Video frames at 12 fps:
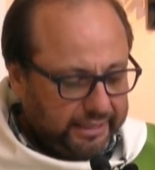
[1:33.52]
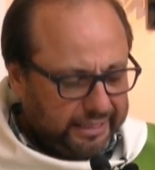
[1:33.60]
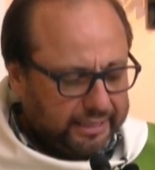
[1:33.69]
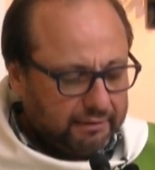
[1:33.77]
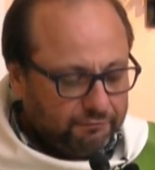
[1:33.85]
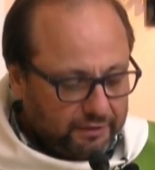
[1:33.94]

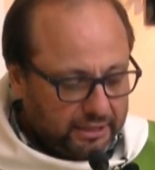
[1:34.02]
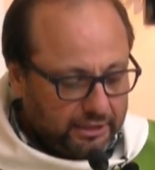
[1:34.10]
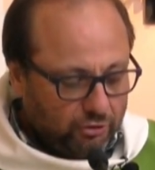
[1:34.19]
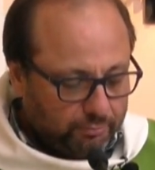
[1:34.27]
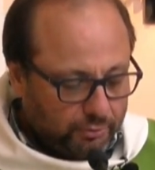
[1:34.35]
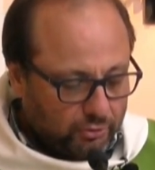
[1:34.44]
El que es fiel
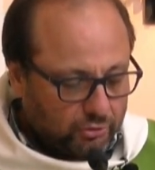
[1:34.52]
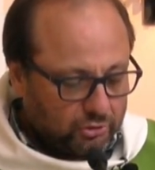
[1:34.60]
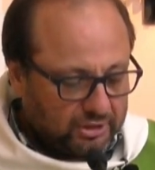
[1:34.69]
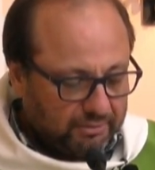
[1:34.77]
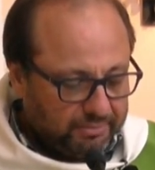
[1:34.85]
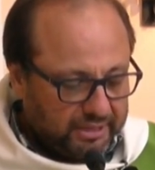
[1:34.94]
en lo
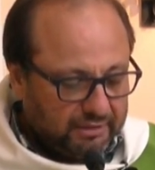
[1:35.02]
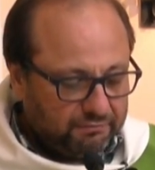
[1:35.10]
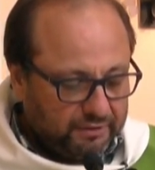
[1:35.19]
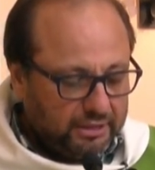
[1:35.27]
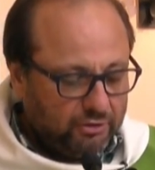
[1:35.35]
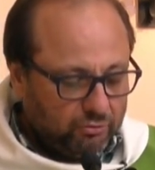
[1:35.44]
poco también
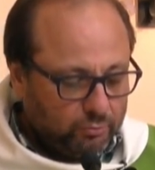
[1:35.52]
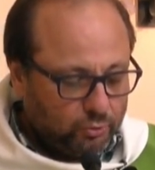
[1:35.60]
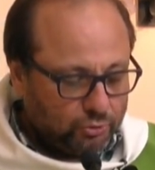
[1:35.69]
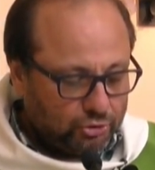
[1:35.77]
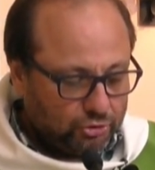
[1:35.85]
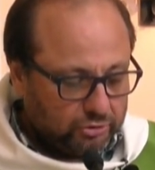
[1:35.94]
es fiel en lo
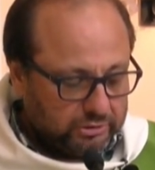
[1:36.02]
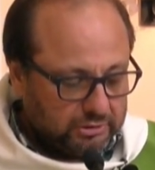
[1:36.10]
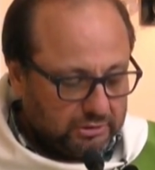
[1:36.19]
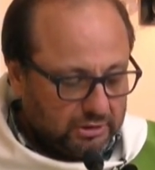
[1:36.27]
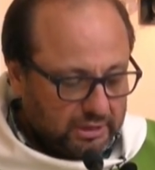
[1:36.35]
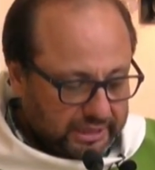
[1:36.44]
mucho,
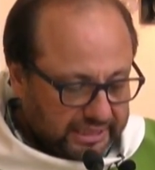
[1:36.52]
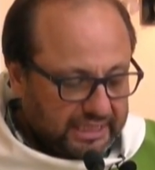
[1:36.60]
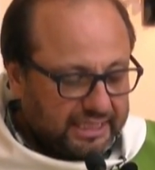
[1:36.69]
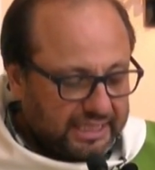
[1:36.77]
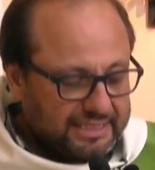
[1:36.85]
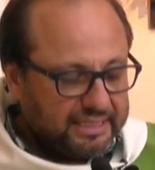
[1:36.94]
y
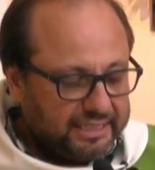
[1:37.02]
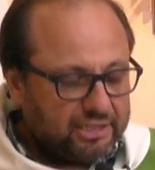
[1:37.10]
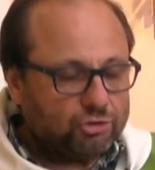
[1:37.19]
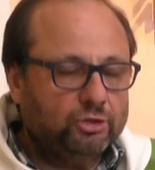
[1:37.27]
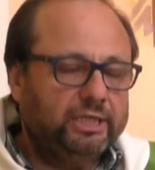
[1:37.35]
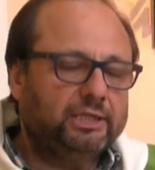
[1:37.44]
el que es
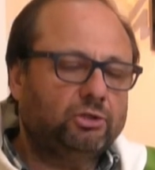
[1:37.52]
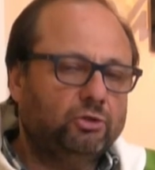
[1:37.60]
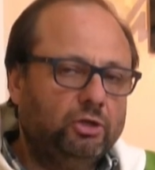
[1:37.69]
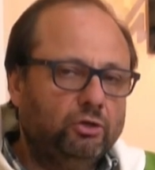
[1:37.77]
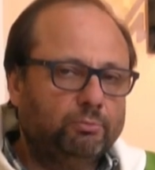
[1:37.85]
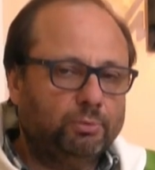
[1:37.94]

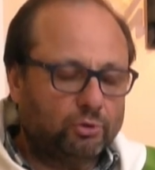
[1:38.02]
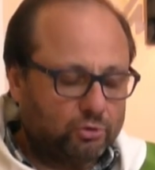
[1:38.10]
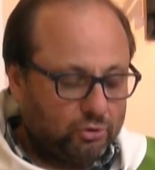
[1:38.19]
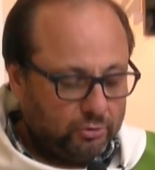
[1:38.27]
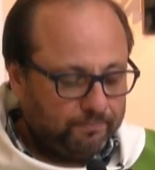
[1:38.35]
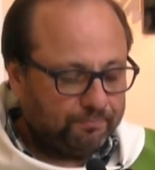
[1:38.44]
deshonesto en lo
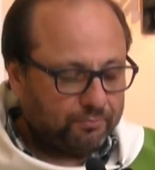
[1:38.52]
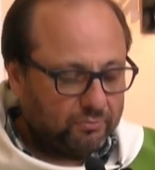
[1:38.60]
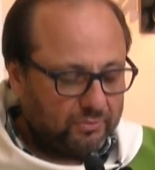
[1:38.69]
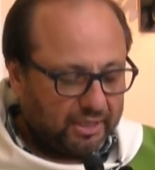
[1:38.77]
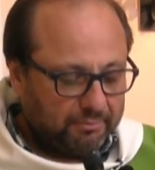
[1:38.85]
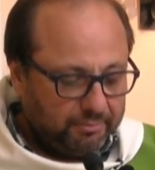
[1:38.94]
poco
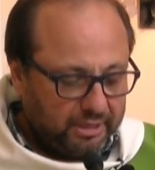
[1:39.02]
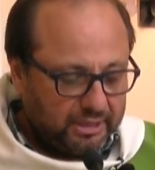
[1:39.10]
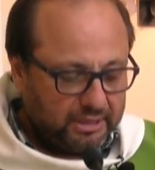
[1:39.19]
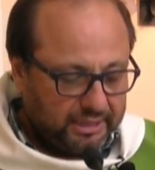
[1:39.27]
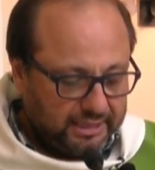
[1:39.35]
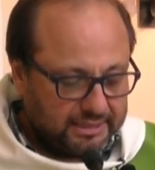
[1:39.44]

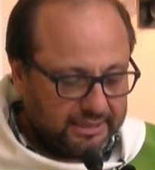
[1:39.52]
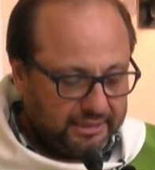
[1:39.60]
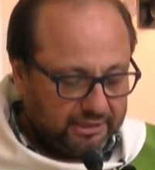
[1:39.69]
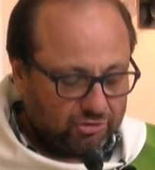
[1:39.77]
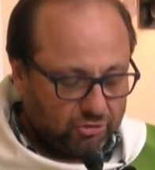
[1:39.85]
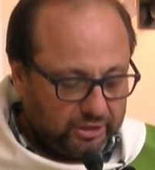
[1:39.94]
también
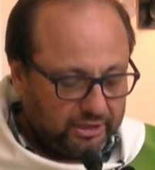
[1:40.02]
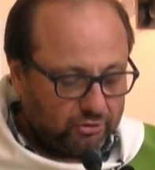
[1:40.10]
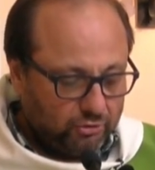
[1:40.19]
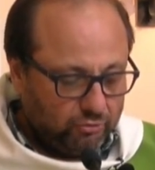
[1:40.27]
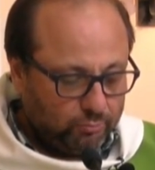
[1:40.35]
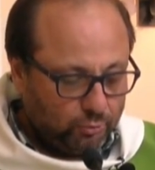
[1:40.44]
es
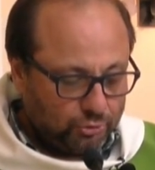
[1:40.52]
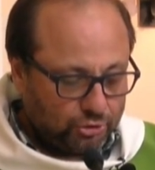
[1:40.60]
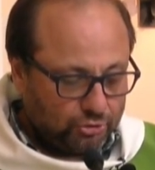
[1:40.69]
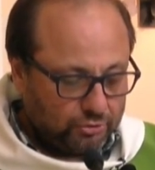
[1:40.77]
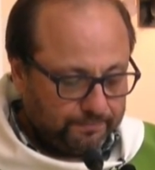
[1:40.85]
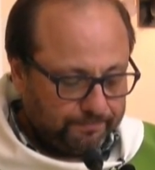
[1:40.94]
deshonesto en lo
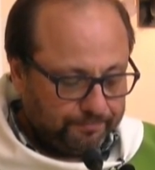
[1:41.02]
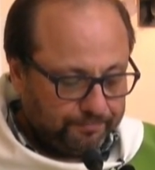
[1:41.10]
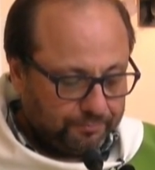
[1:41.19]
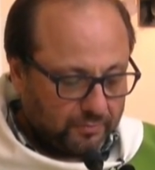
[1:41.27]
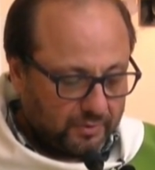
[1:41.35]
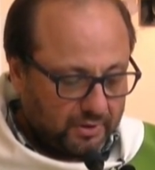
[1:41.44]
mucho.
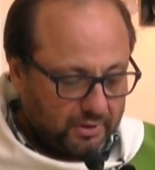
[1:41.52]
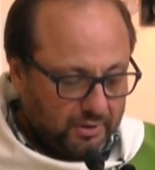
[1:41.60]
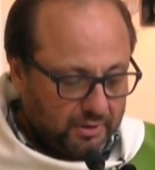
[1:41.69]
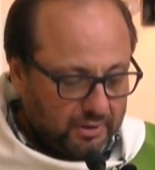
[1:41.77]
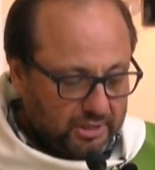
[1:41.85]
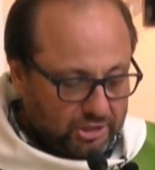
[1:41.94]

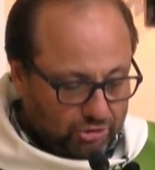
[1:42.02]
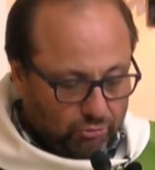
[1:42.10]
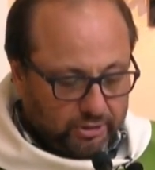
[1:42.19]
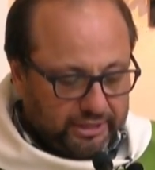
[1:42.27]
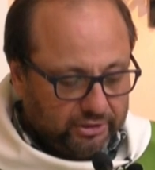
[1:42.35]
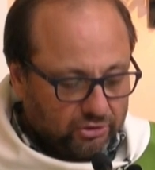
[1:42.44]
Si
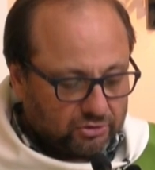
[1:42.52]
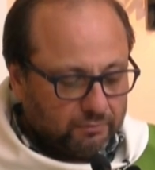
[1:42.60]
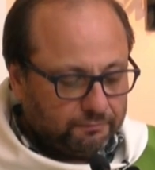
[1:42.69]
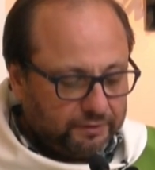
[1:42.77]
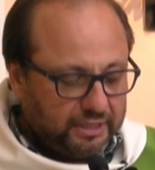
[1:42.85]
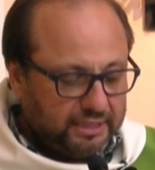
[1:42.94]
ustedes no
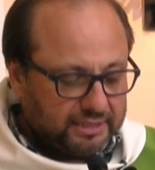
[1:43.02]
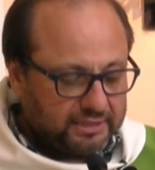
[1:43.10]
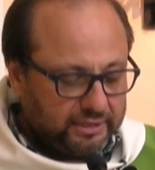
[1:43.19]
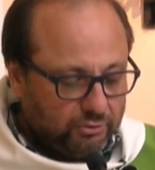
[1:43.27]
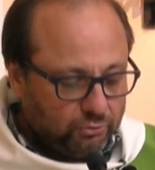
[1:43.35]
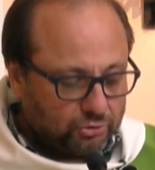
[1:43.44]
son
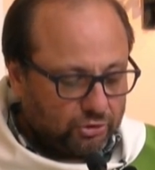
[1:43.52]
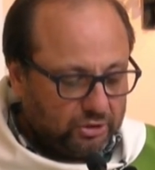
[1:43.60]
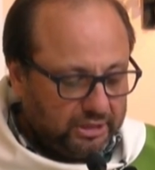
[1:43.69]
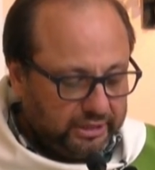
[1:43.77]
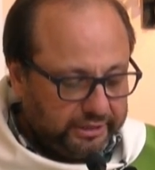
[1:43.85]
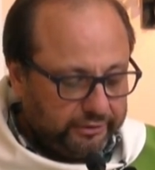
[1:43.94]
fieles en el uso
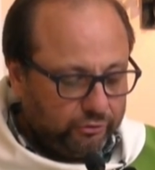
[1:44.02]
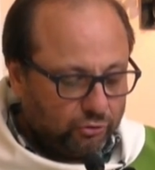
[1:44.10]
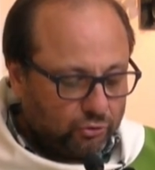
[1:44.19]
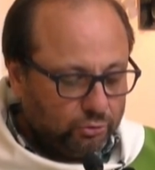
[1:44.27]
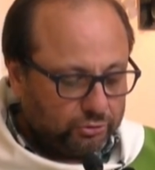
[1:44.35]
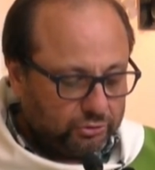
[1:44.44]
del dinero
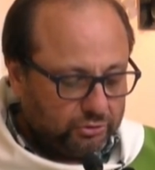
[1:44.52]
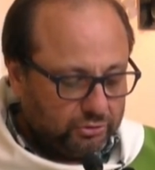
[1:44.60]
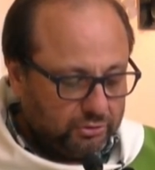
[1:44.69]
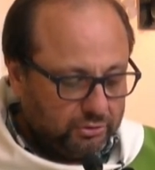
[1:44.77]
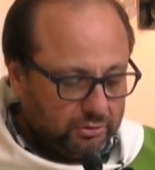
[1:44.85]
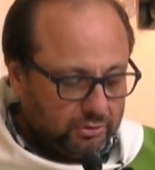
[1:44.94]

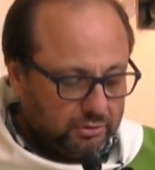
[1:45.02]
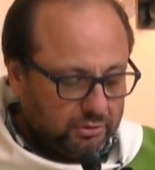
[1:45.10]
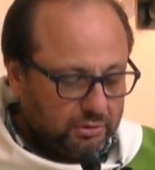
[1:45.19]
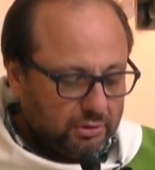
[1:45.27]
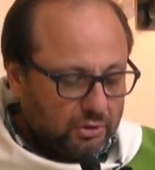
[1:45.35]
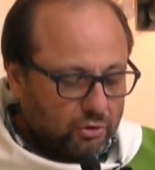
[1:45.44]
injusto,
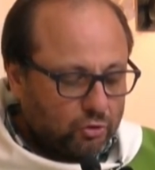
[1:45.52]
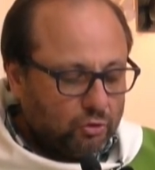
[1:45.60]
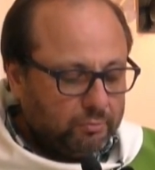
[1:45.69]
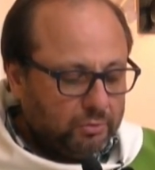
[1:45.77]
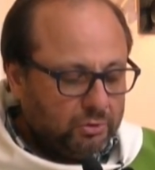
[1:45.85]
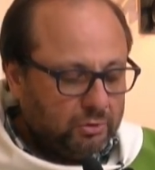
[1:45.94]

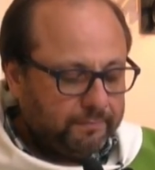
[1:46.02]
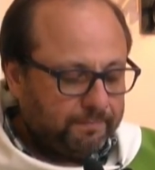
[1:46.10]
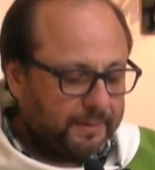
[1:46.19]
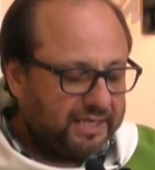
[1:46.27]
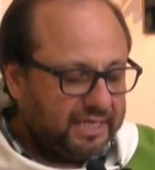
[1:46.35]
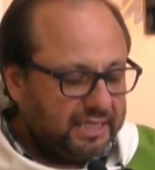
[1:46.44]

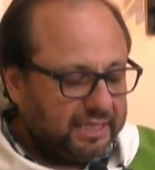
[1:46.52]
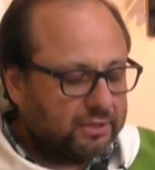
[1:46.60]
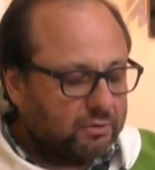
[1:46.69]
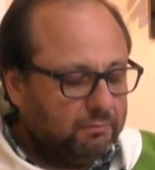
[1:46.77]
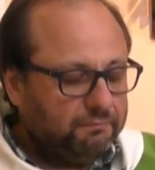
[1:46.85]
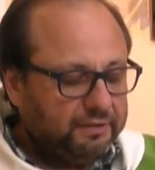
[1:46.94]
¿cómo quién
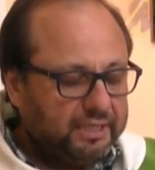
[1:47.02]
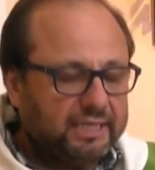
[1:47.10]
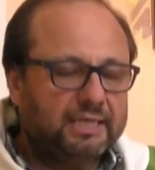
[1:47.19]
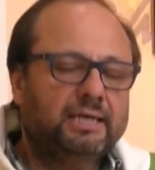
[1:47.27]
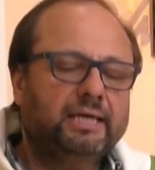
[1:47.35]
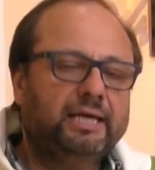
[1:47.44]
les
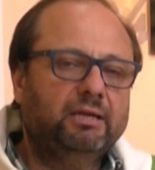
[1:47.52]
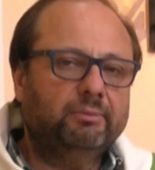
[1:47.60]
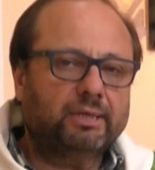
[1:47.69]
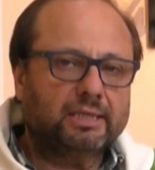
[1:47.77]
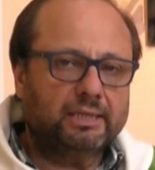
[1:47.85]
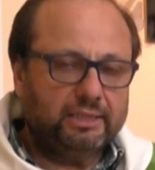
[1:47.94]
confiará el
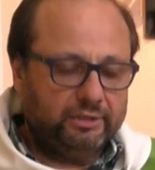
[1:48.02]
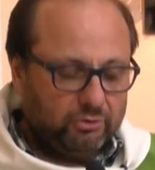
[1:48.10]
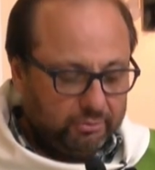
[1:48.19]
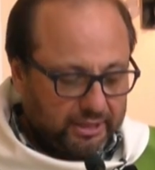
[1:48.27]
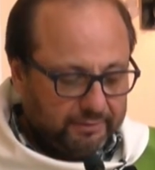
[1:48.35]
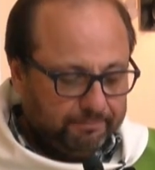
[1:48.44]

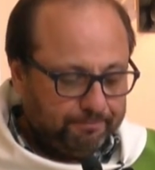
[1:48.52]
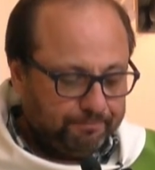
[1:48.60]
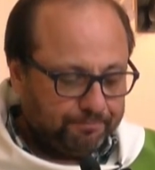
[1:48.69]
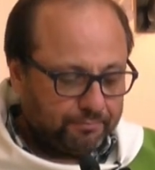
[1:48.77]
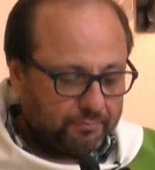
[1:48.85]
verdadero bien?